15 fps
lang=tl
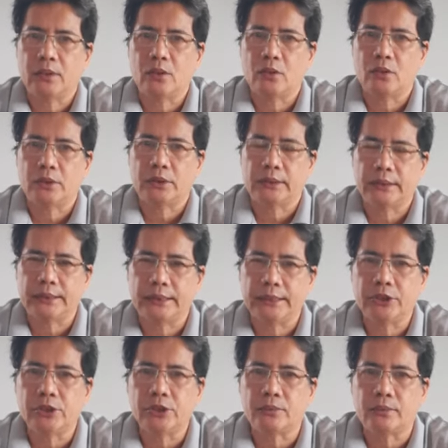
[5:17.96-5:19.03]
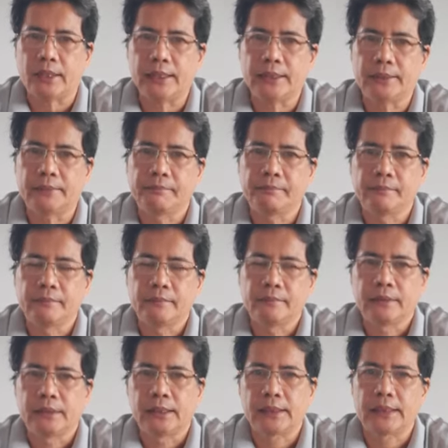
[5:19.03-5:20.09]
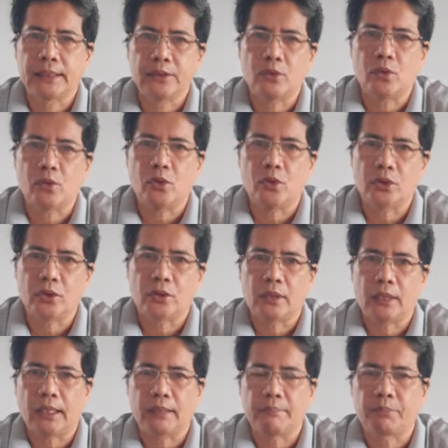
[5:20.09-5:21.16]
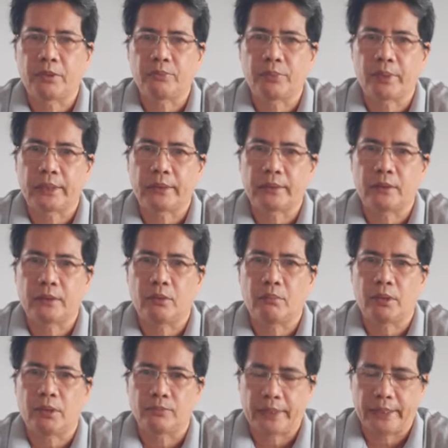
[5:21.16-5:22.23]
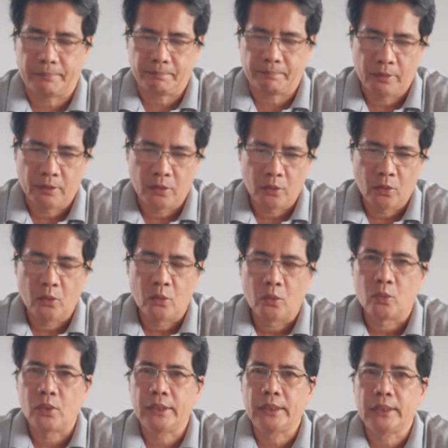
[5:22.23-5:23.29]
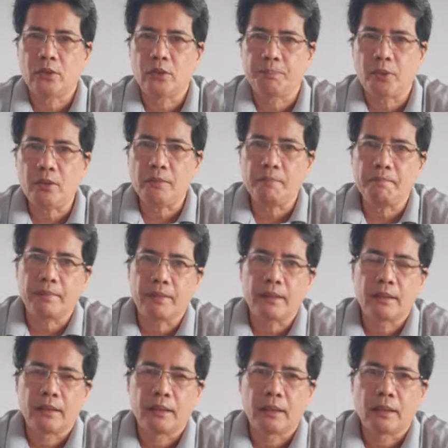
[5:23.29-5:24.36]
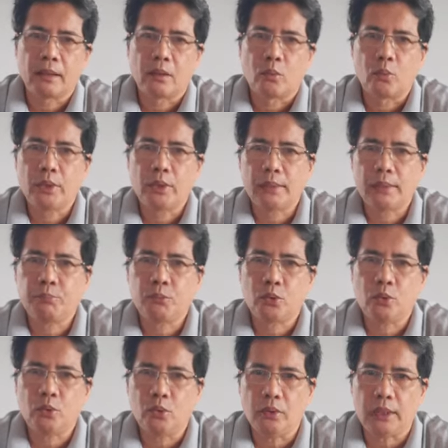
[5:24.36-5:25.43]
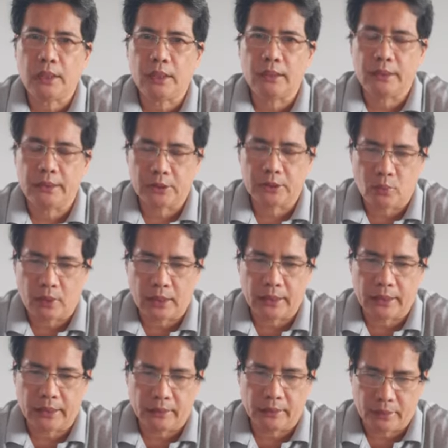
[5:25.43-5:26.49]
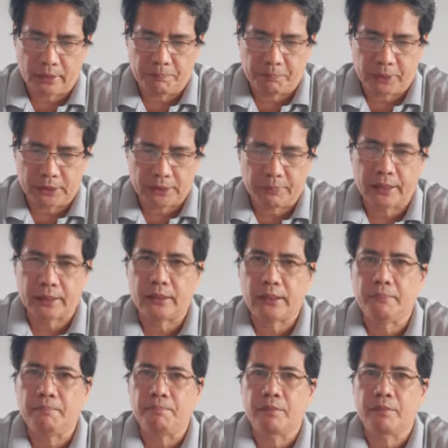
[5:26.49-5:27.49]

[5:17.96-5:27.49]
o si Jesus Christ na siya yung author and perfecter of our faith. Ulitin ko po, we have to look at this one in three perspective.